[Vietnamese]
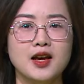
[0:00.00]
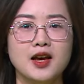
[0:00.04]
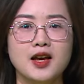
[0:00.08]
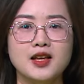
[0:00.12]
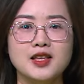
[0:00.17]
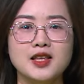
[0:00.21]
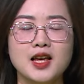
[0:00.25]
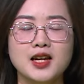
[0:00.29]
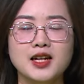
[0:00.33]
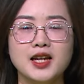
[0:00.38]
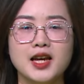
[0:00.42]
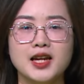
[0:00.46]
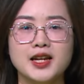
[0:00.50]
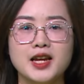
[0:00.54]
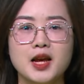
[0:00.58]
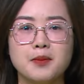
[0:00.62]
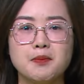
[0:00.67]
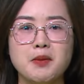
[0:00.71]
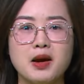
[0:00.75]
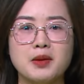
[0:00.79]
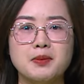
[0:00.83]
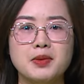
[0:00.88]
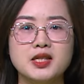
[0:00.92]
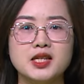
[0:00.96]
Nhân kỷ niệm
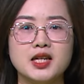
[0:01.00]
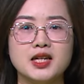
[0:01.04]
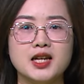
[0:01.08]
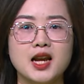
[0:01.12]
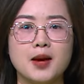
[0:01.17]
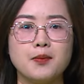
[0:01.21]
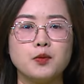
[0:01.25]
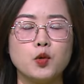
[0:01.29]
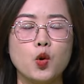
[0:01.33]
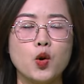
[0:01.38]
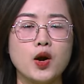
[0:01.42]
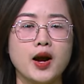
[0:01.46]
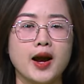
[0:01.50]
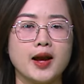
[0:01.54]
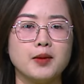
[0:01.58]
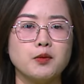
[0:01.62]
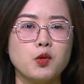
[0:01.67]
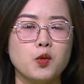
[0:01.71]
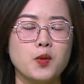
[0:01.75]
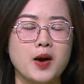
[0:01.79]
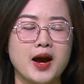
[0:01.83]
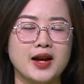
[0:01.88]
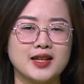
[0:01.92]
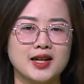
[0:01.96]
79 năm Quốc khánh mùng
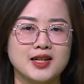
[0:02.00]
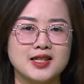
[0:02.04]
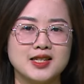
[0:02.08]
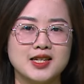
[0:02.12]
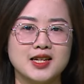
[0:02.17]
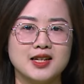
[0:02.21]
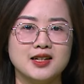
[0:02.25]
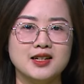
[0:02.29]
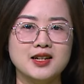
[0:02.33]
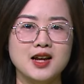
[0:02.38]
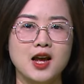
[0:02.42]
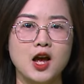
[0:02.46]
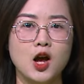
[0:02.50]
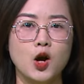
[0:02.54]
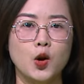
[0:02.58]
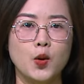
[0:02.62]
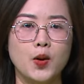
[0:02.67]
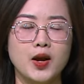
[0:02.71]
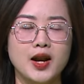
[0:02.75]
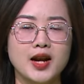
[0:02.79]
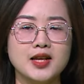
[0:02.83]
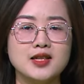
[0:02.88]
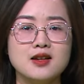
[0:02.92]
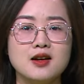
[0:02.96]
2 tháng 9, huyện
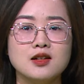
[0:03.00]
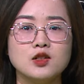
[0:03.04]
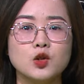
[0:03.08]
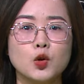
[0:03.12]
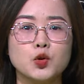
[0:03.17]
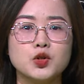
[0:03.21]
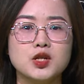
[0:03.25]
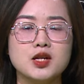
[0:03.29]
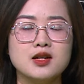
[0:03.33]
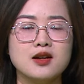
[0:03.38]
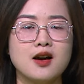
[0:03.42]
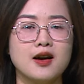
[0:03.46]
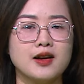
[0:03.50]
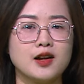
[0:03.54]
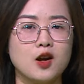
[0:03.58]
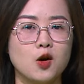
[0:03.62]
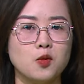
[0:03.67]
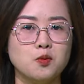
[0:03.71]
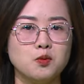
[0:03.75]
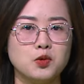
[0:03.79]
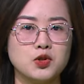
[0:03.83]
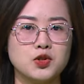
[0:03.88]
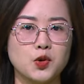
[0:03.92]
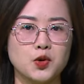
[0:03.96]
An Dương tổ chức khởi công một
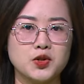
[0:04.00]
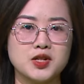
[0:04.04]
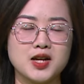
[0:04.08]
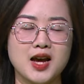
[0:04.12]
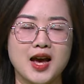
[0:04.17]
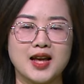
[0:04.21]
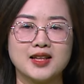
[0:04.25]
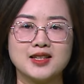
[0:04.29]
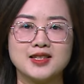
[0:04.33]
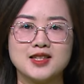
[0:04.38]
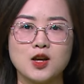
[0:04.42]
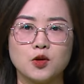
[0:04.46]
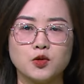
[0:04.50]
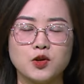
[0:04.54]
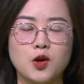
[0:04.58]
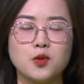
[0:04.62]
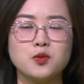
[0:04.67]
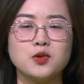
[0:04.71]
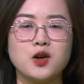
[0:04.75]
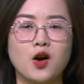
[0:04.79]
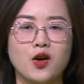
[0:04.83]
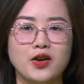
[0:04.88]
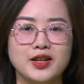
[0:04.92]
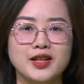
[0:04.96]
số dự án giao thông có
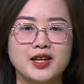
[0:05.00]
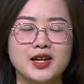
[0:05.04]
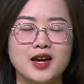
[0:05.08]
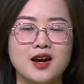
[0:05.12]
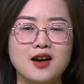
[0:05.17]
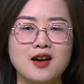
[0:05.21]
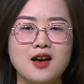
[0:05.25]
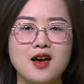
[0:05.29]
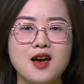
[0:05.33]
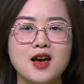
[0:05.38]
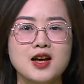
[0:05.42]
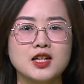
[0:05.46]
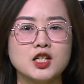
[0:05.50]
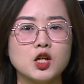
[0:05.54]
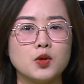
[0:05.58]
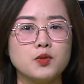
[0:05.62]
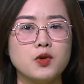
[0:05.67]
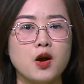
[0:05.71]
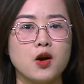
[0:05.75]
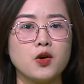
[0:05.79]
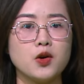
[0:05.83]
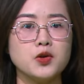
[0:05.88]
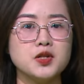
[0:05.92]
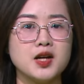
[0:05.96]
ý nghĩa, trong đó
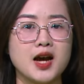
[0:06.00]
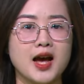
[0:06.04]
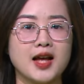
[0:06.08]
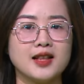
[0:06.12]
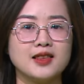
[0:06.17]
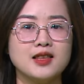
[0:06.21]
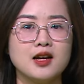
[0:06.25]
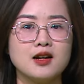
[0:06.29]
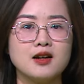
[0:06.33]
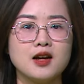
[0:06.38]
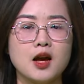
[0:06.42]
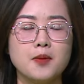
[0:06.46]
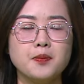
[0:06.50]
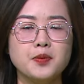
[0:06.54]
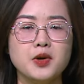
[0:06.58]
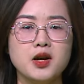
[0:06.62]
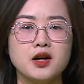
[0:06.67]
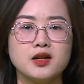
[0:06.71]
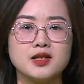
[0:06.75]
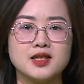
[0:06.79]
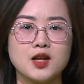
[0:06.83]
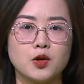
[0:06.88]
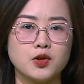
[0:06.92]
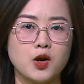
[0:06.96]
có dự án nâng cấp đường
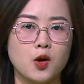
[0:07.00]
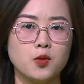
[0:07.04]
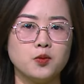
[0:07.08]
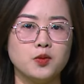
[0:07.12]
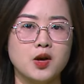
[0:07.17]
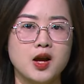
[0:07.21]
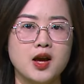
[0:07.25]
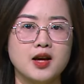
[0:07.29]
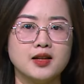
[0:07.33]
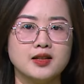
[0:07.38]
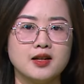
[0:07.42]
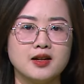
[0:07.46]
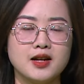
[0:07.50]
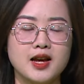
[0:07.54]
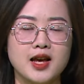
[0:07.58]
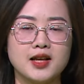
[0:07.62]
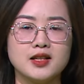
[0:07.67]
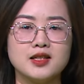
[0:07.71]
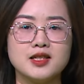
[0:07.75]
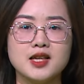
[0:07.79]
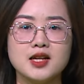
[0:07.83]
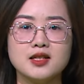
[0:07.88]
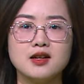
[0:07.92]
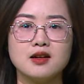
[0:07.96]
giao thông, thực hiện
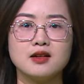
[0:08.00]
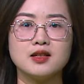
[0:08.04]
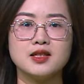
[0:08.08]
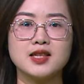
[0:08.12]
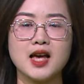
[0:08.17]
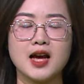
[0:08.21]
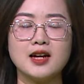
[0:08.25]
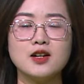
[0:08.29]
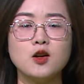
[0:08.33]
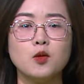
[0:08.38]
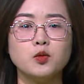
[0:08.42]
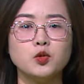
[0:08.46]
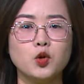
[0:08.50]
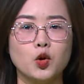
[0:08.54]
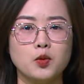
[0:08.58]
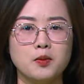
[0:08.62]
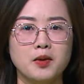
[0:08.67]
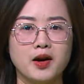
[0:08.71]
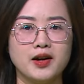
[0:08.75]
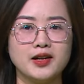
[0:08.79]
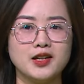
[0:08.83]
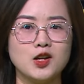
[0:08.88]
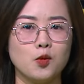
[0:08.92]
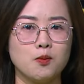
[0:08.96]
xây dựng xã nông thôn mới
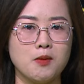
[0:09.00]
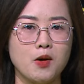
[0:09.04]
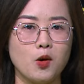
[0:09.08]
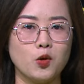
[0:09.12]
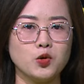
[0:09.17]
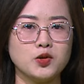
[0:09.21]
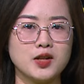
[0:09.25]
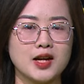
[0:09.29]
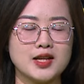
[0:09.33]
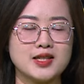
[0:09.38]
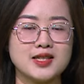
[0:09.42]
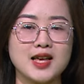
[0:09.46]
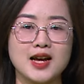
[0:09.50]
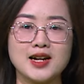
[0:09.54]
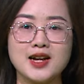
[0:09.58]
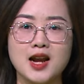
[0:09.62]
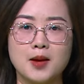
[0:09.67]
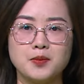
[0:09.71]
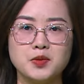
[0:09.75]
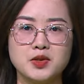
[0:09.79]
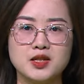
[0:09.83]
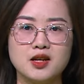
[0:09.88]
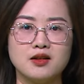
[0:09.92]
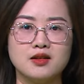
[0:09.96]
kiểu mẫu tại xã Nam
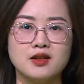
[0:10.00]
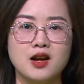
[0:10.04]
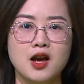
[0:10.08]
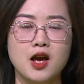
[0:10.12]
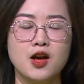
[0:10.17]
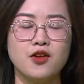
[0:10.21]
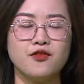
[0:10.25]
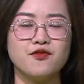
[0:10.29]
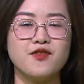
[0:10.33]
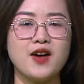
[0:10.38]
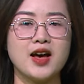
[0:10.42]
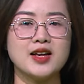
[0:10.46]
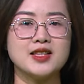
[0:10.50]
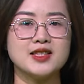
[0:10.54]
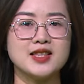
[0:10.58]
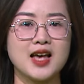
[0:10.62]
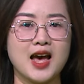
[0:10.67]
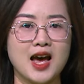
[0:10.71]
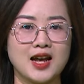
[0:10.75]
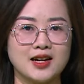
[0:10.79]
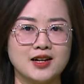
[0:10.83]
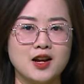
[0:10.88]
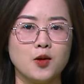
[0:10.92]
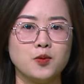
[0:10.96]
Sơn và xã
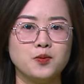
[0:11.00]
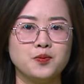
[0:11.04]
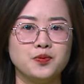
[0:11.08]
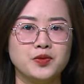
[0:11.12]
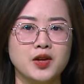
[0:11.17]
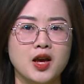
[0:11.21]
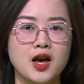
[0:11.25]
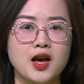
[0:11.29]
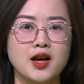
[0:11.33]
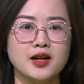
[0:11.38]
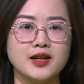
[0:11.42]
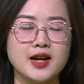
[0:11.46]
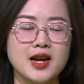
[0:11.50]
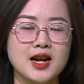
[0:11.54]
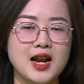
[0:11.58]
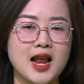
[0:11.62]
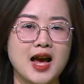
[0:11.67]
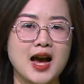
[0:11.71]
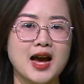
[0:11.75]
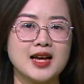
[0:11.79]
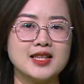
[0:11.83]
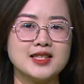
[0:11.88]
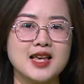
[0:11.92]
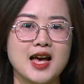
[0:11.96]
An Đồng. Đây là hai
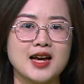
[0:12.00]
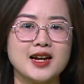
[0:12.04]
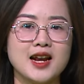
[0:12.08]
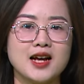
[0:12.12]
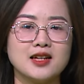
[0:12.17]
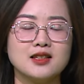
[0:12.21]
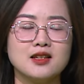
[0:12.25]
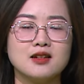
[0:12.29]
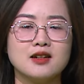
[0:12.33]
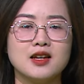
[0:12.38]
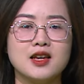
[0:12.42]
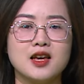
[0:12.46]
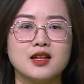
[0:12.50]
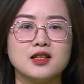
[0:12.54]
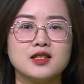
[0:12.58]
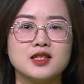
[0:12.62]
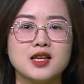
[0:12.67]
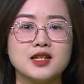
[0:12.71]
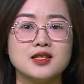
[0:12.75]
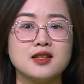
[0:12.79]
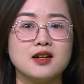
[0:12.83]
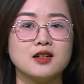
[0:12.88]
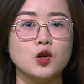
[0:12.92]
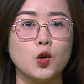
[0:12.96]
xã đang thực hiện xây
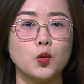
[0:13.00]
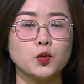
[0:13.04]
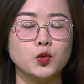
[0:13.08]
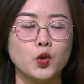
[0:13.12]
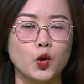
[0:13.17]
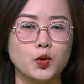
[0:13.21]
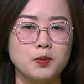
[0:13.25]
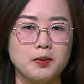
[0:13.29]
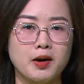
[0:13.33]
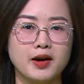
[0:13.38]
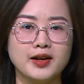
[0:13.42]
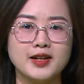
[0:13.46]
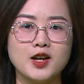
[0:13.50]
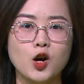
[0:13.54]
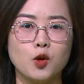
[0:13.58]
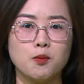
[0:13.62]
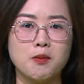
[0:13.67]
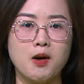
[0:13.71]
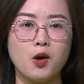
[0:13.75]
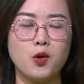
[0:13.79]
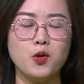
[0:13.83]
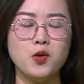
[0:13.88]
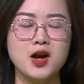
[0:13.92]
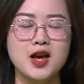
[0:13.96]
dựng nông thôn mới kiểu
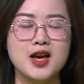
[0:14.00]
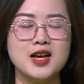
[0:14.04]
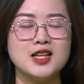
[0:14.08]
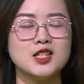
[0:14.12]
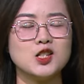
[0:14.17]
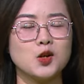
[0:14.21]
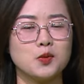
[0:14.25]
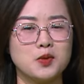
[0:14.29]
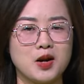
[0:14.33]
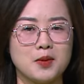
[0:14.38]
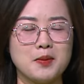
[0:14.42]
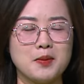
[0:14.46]
mẫu trong năm